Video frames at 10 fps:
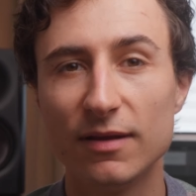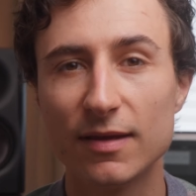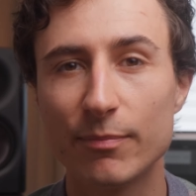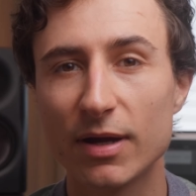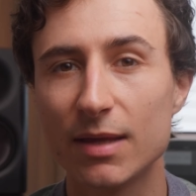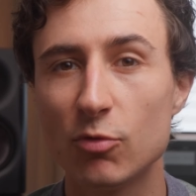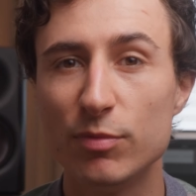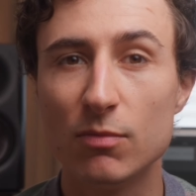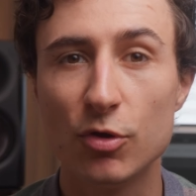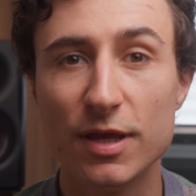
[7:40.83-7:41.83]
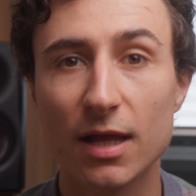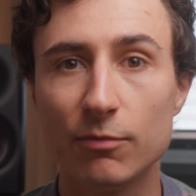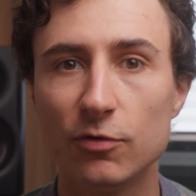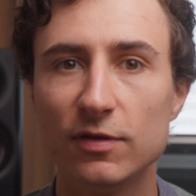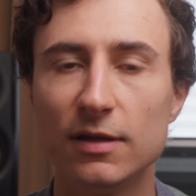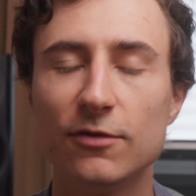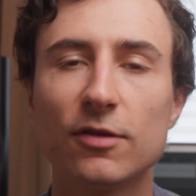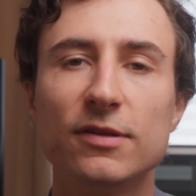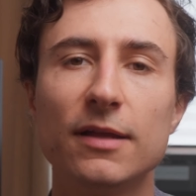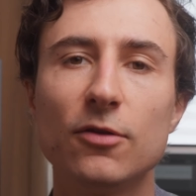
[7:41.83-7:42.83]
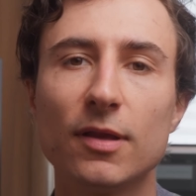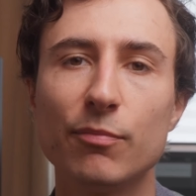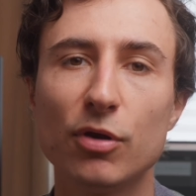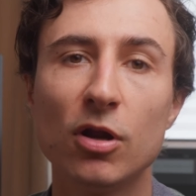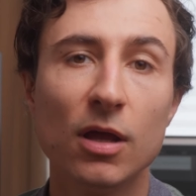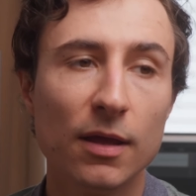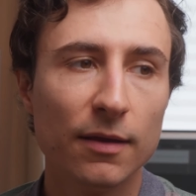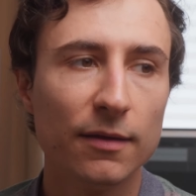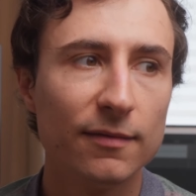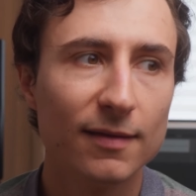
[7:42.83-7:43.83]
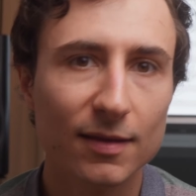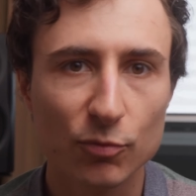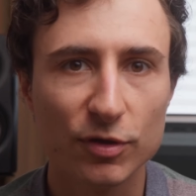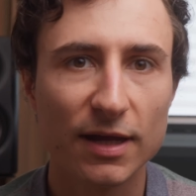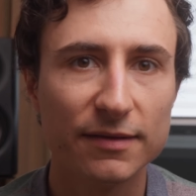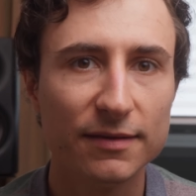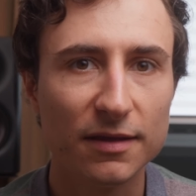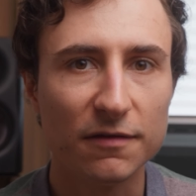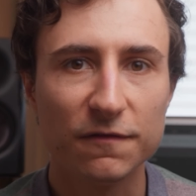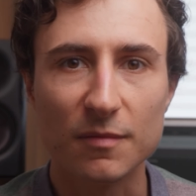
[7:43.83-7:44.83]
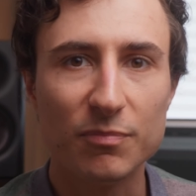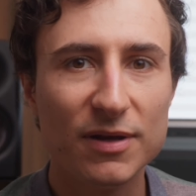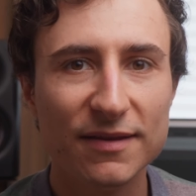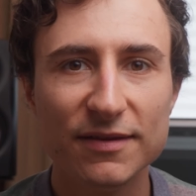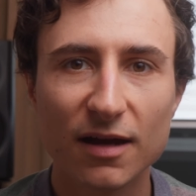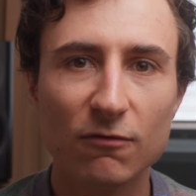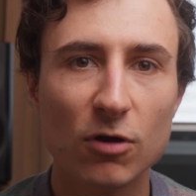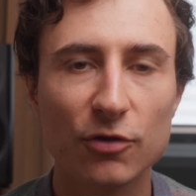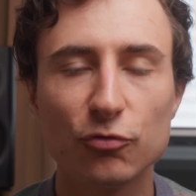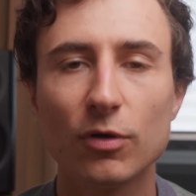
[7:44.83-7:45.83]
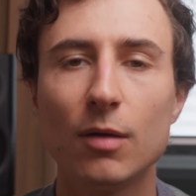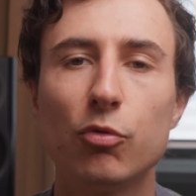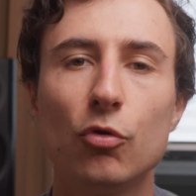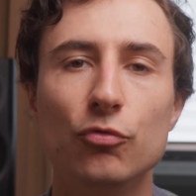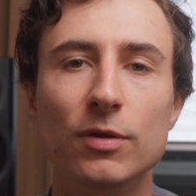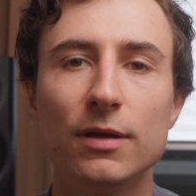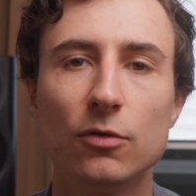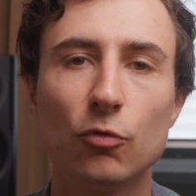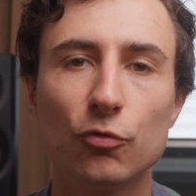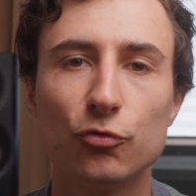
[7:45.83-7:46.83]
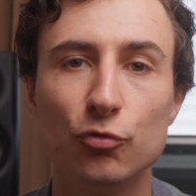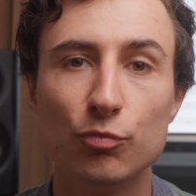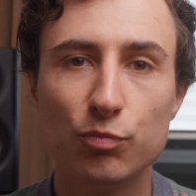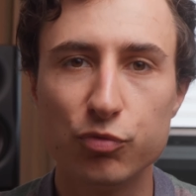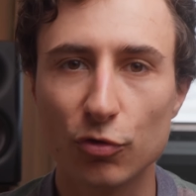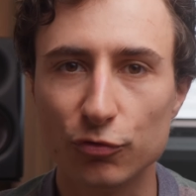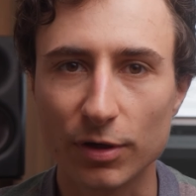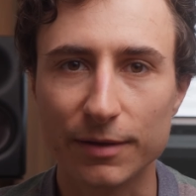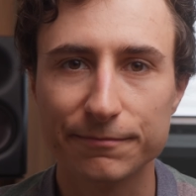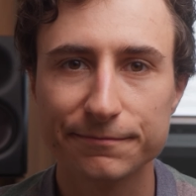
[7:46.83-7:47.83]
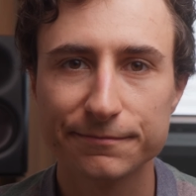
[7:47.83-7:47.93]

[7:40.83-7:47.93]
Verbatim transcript: les appareils mobiles modernes mais aussi les ordinateurs d'Apple. Cette modernité fait plaisir à voir sur un produit conçu pour durer.